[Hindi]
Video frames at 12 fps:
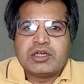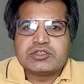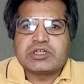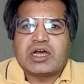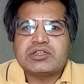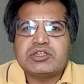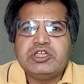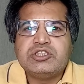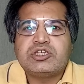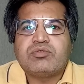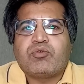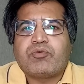सात तीन
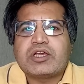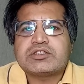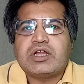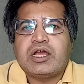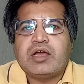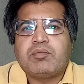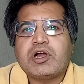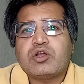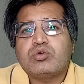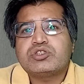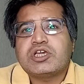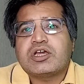से वो फैसला आया मगर
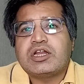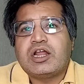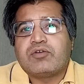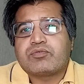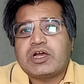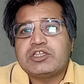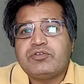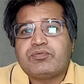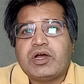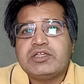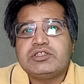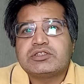उसके खिलाफ काजी
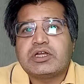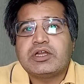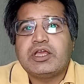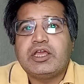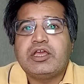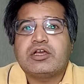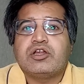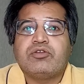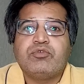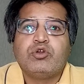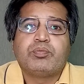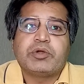फायज ईसा ने एक
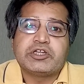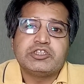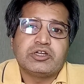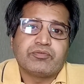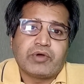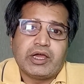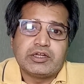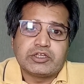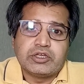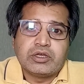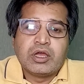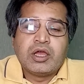रिव्यू पटिशन फाइल की